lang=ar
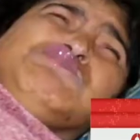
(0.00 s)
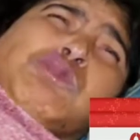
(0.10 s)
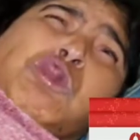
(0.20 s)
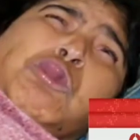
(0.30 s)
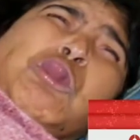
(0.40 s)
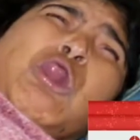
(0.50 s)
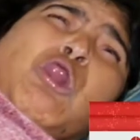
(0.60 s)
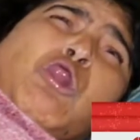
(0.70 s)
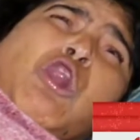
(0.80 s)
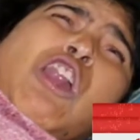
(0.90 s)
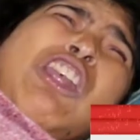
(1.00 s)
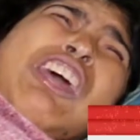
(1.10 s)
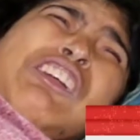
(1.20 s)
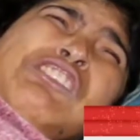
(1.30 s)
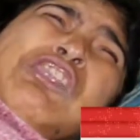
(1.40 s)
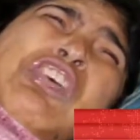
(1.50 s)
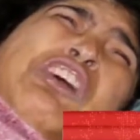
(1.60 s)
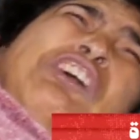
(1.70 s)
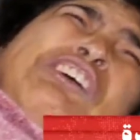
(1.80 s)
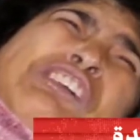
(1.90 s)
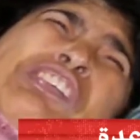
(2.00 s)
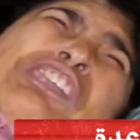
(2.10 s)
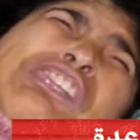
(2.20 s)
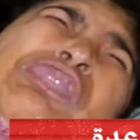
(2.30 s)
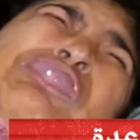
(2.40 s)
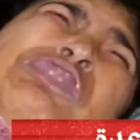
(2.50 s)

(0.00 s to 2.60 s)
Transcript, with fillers: فيها حنا غير كارين ملي كانوا